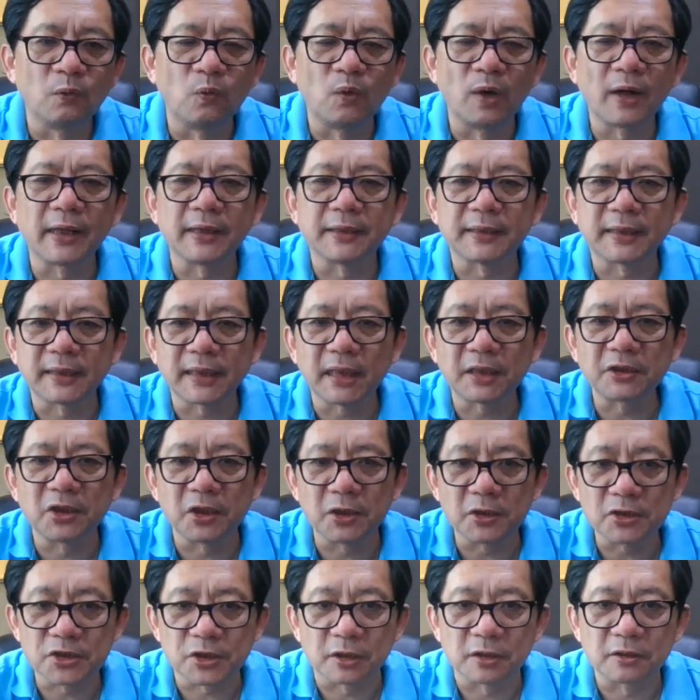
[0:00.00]
我给大家
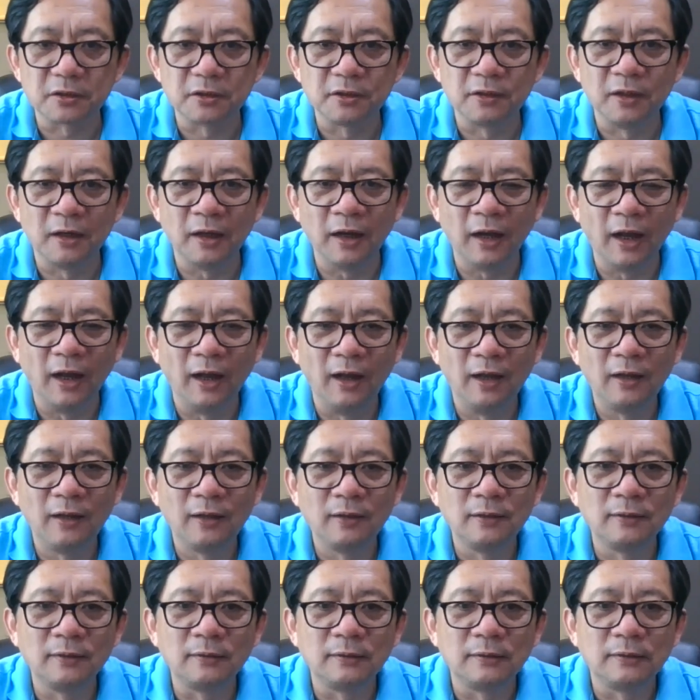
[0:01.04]
提个醒，哈，
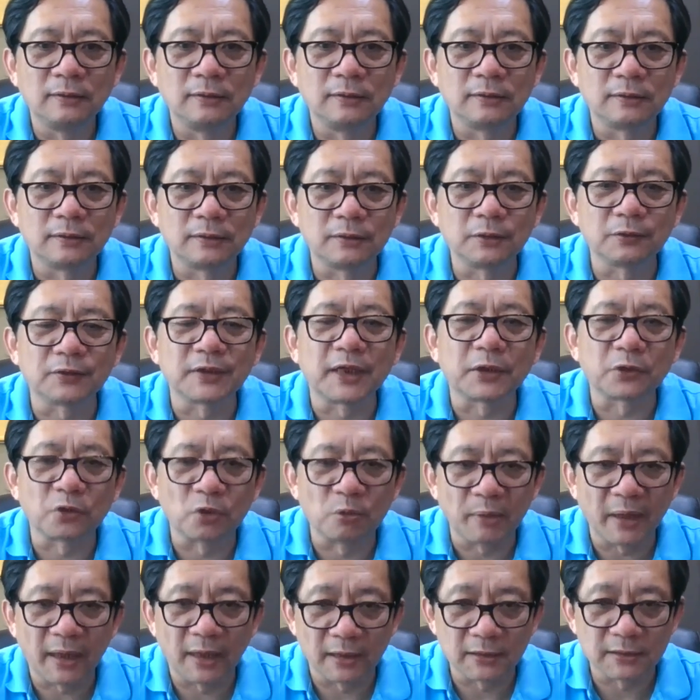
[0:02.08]
就在
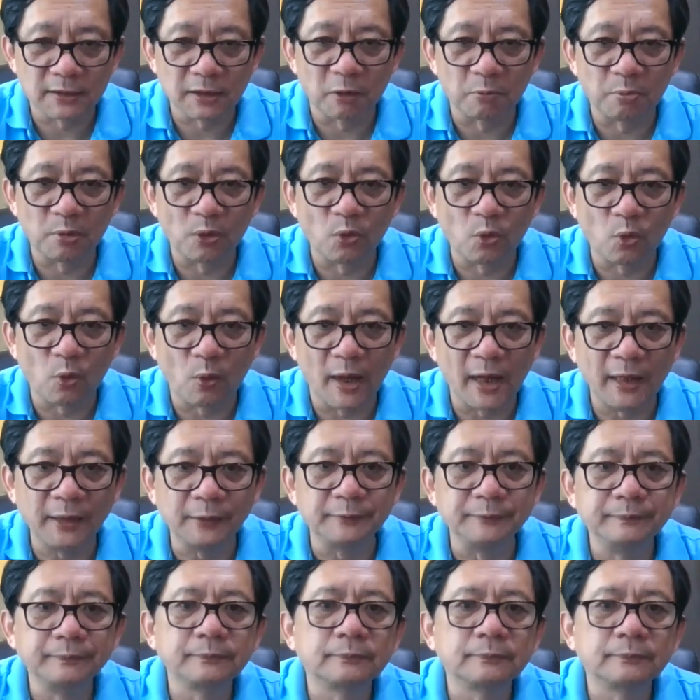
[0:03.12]
东北航校博物馆。